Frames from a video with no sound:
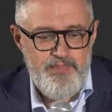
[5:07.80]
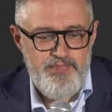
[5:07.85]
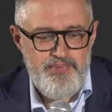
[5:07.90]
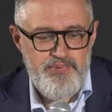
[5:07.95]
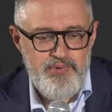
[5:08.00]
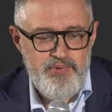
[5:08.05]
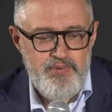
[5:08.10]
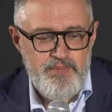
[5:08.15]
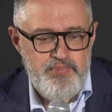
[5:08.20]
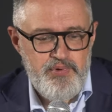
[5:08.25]

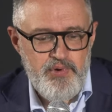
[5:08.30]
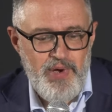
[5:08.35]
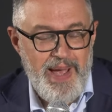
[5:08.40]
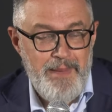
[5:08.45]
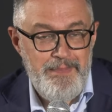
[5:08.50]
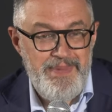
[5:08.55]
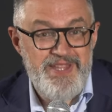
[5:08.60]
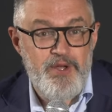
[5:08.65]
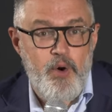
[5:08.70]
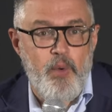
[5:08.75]
plus, plus
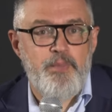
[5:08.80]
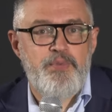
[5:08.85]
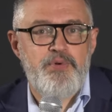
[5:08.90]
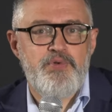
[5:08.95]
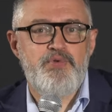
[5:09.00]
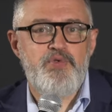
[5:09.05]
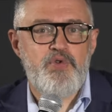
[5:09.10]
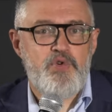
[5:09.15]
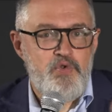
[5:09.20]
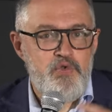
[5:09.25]
rapide. On
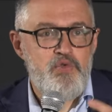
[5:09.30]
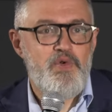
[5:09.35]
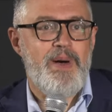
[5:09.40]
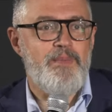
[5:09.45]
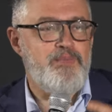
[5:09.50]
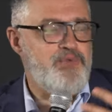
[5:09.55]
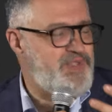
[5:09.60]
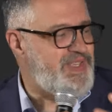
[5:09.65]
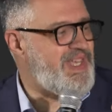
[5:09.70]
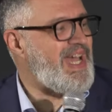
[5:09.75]
peut du coup
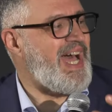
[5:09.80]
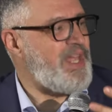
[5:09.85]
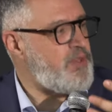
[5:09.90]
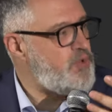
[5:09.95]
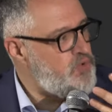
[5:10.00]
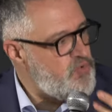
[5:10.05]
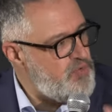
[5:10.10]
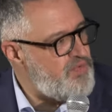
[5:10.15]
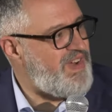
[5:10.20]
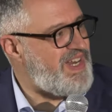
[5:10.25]
aboutir à
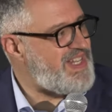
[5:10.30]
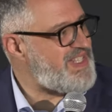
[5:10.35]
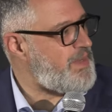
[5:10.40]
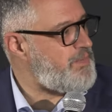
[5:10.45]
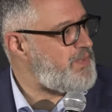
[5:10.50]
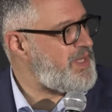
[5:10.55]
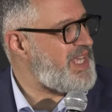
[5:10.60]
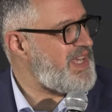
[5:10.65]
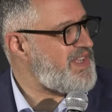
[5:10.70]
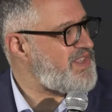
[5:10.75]
de nouvelles
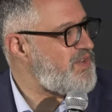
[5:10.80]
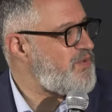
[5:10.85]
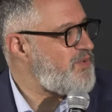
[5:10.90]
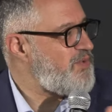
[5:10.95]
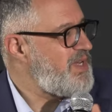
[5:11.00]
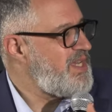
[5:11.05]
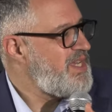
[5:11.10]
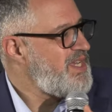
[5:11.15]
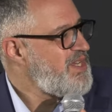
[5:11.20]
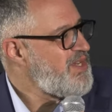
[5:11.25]
applications
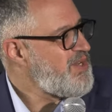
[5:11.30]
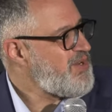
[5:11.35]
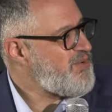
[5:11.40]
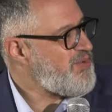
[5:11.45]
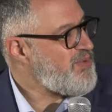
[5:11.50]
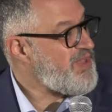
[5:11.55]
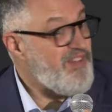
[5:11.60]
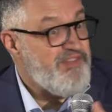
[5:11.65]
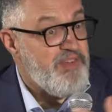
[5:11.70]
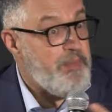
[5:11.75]

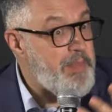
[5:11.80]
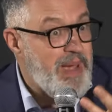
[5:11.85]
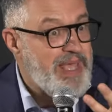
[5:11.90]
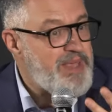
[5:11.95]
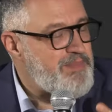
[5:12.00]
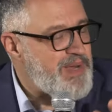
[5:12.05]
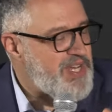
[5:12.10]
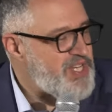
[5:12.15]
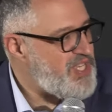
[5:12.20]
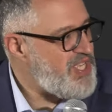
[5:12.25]
qu'on n'avait pas
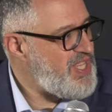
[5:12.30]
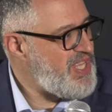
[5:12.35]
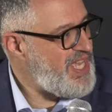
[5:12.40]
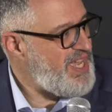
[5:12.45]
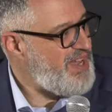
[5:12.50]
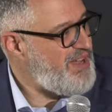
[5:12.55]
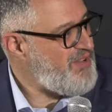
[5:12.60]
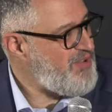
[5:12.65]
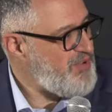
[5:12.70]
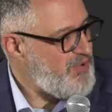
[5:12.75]

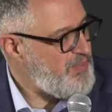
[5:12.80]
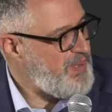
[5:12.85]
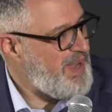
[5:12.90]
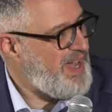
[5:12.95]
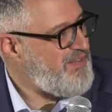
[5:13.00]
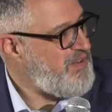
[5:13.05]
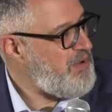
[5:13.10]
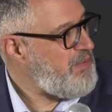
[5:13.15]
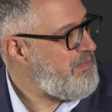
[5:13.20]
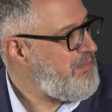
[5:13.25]
imaginées
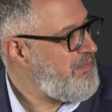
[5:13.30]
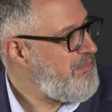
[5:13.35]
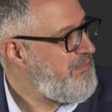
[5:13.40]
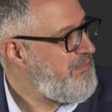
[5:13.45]
auparavant.